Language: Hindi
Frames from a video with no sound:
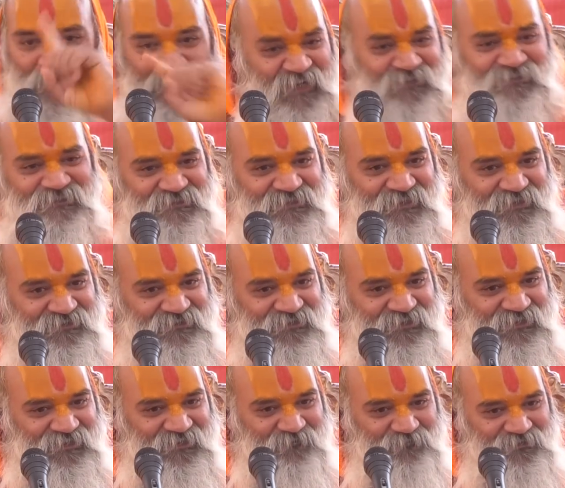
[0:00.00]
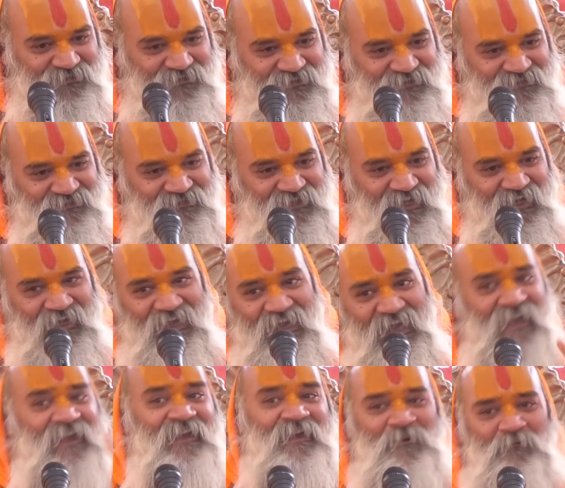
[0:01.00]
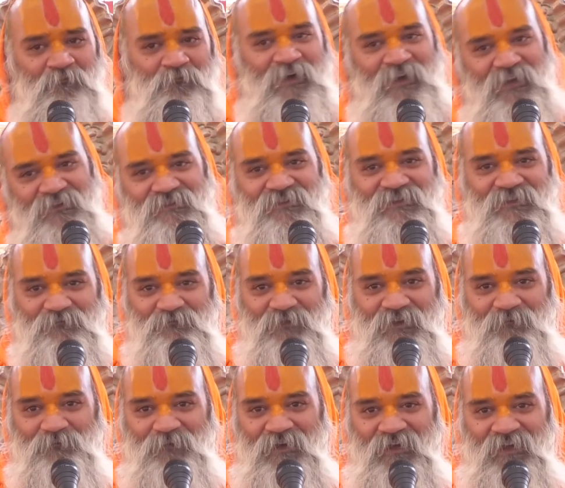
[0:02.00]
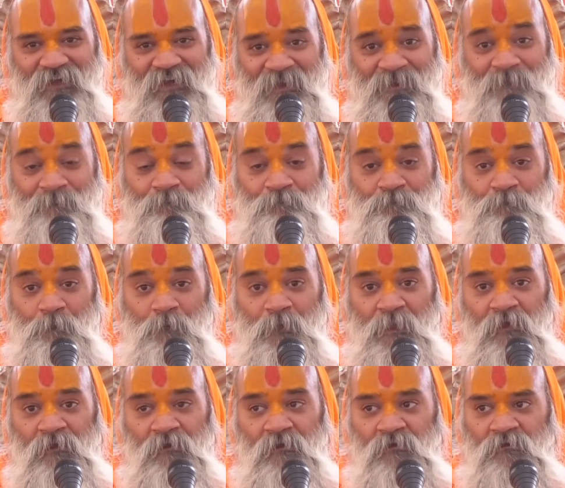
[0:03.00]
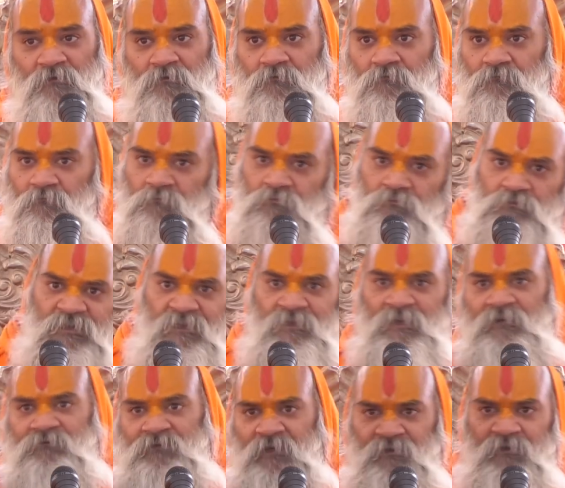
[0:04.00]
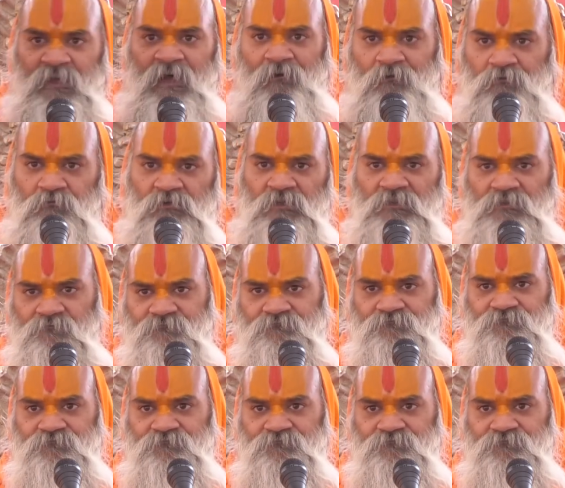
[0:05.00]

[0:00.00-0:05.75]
भरत चरित्र की विशेषता है भरत की महिमा है सेना तैयार हो गई